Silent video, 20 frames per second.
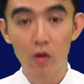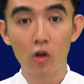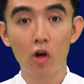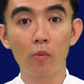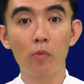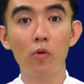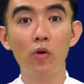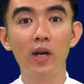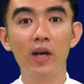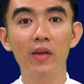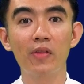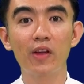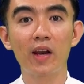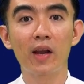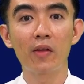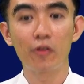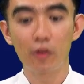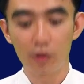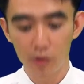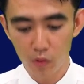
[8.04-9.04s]
ขอบคุณและสร
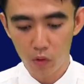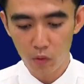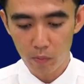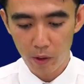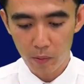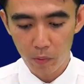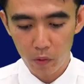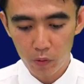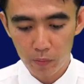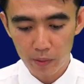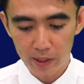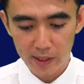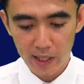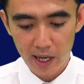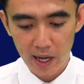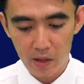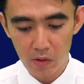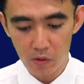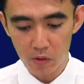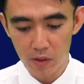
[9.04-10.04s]
รเสริญองค์พระผู้เป็น
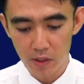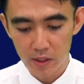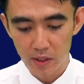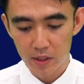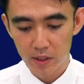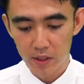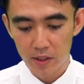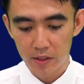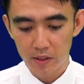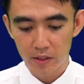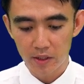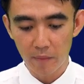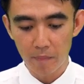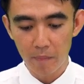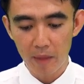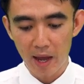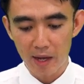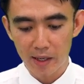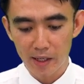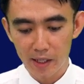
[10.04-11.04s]
เจ้าสัป
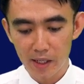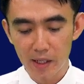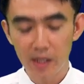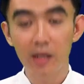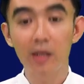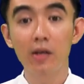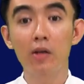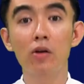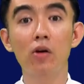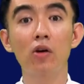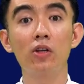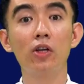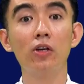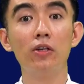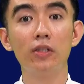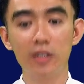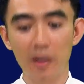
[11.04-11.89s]
ดาห์นี้ก็ถึง